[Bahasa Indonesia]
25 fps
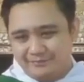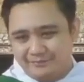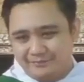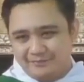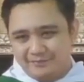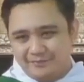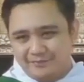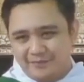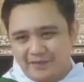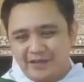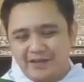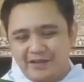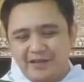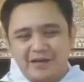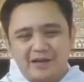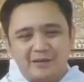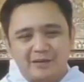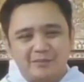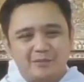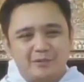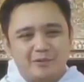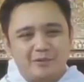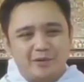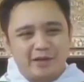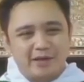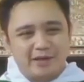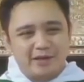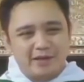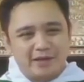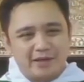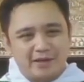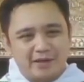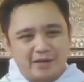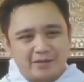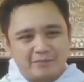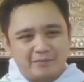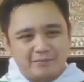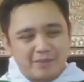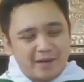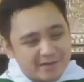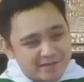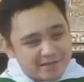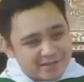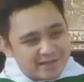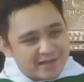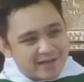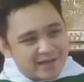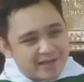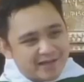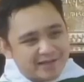Tidak boleh
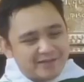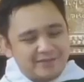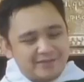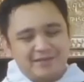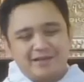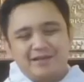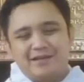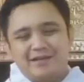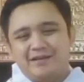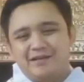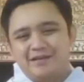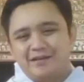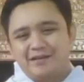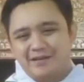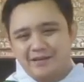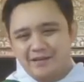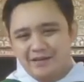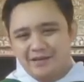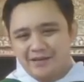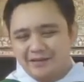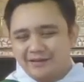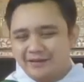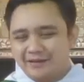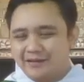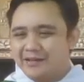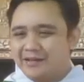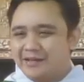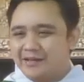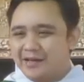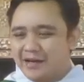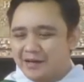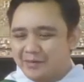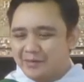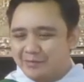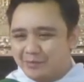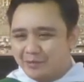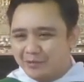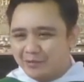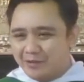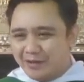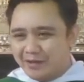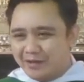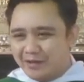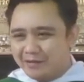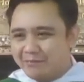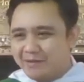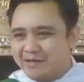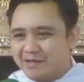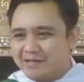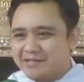masak, ya. Tidak
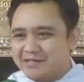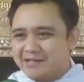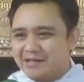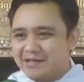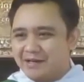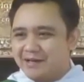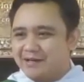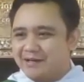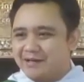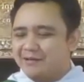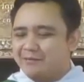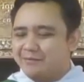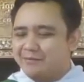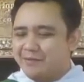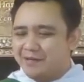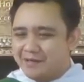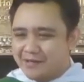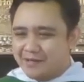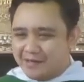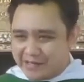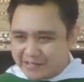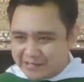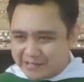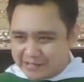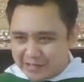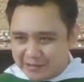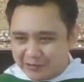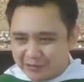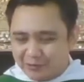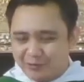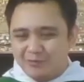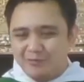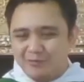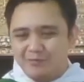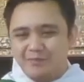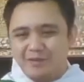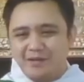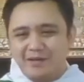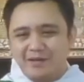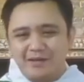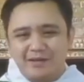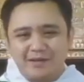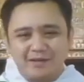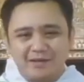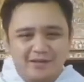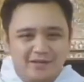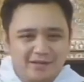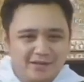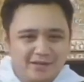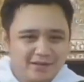boleh berjalan lebih dari satu
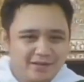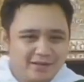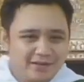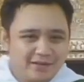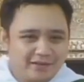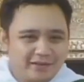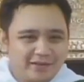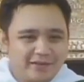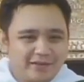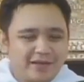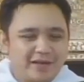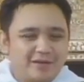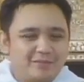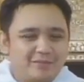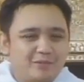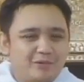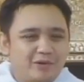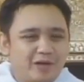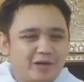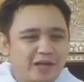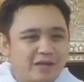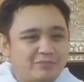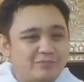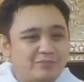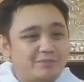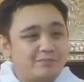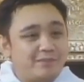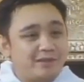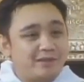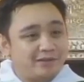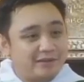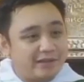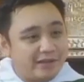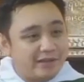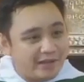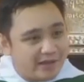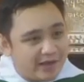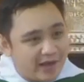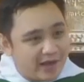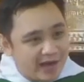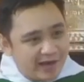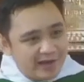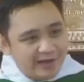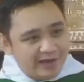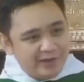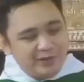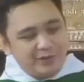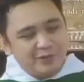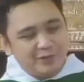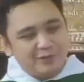mil, tidak boleh memetik
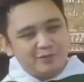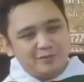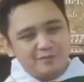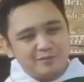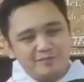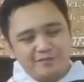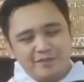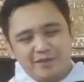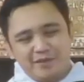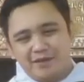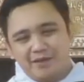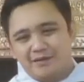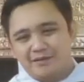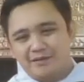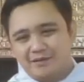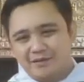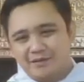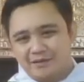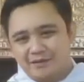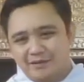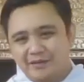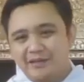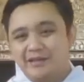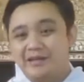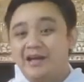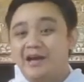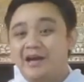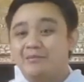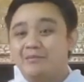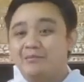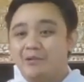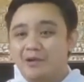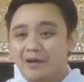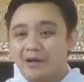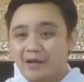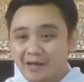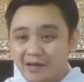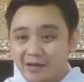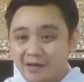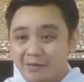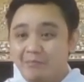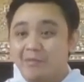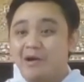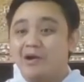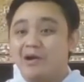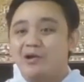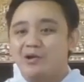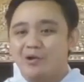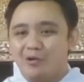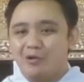gandum, ya. tidak boleh
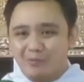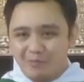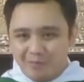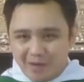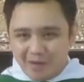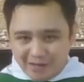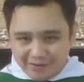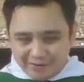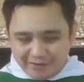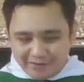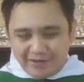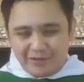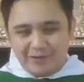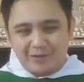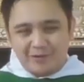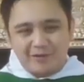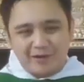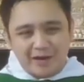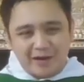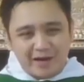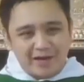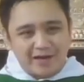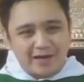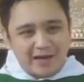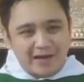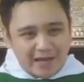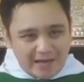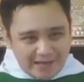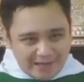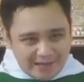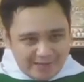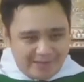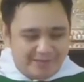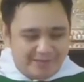mengobati orang lain.